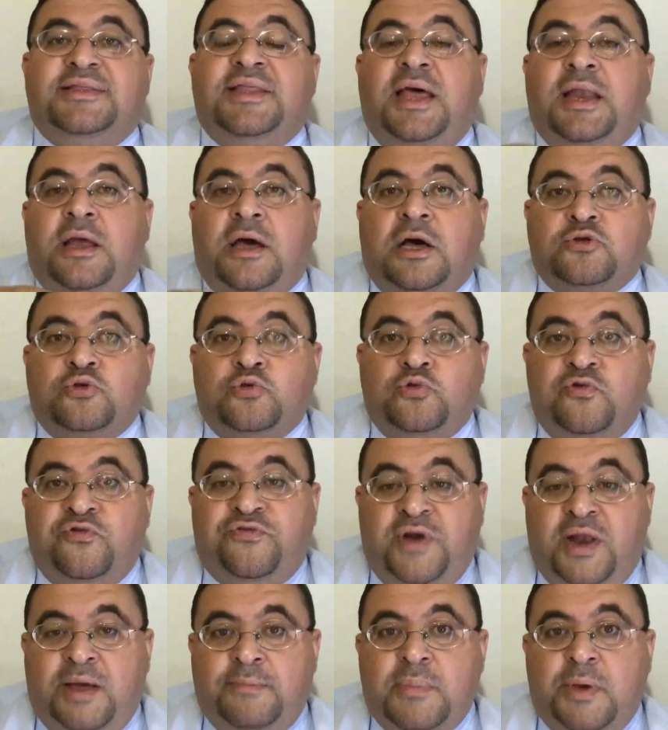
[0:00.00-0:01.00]
ده
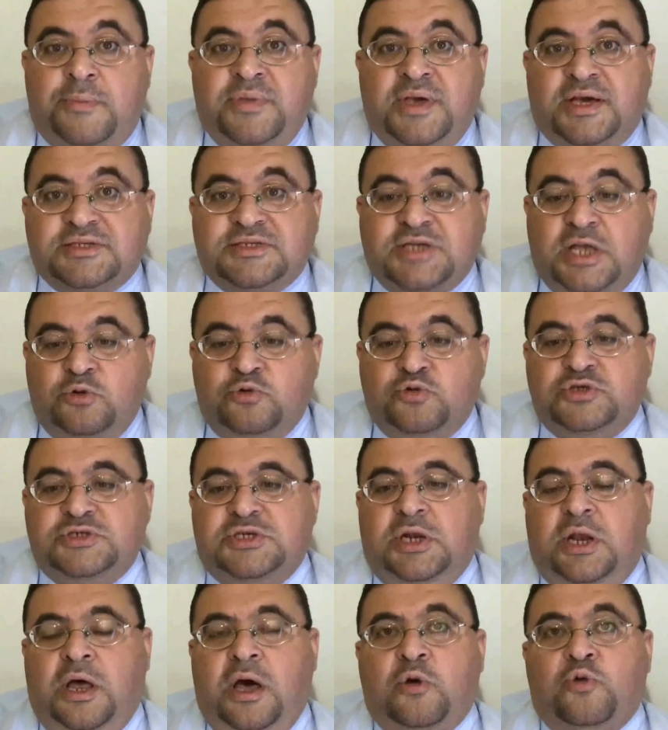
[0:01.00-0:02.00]
الغضروف لما بيحصل له
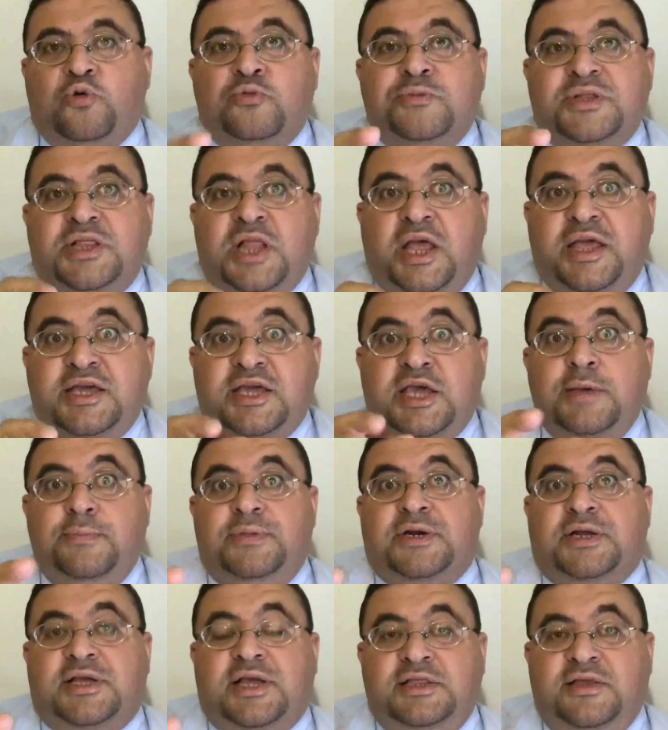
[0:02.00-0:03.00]
انزلاق وبتلاقيه
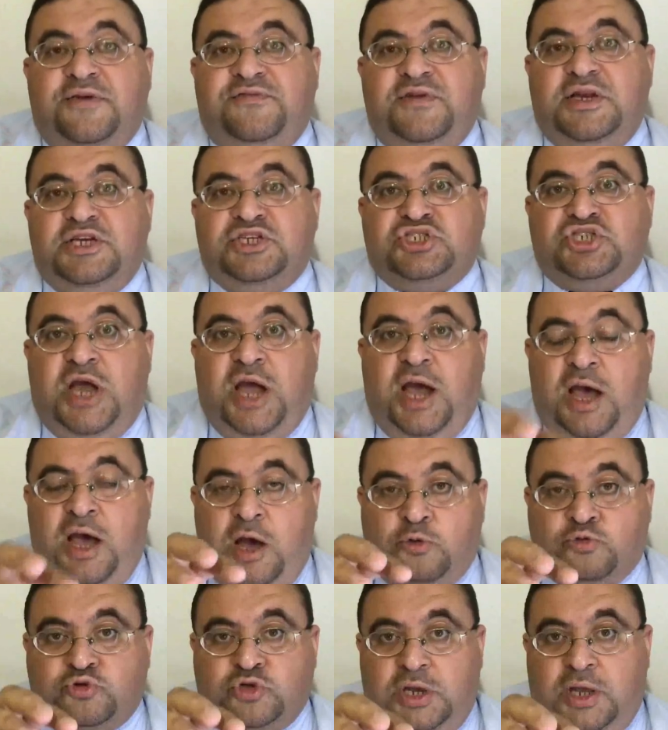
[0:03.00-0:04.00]
كبر كده في
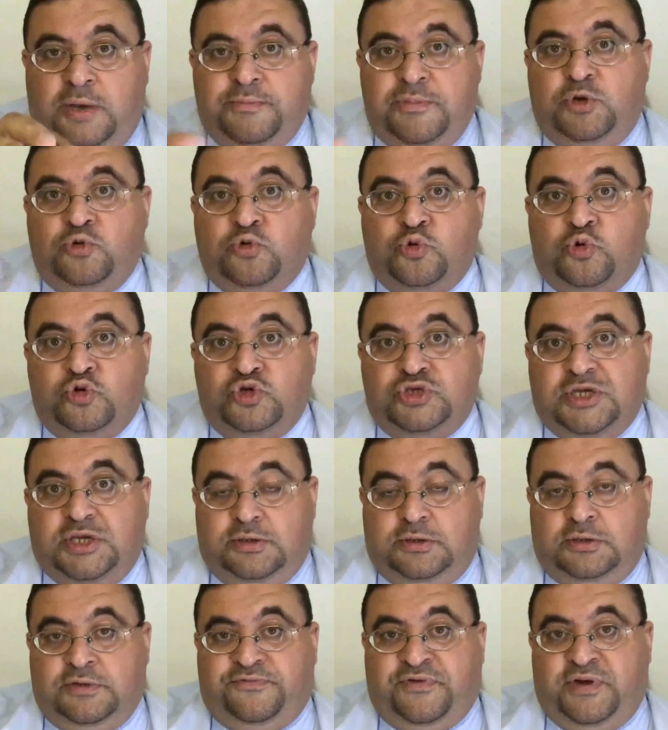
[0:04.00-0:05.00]
الاشاعه او طلع منه
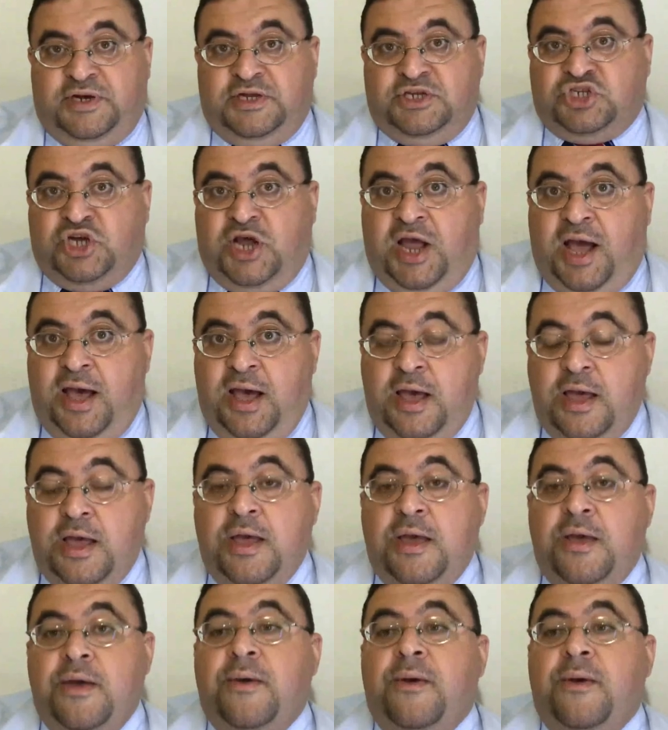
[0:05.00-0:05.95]
جزء في الاشاعه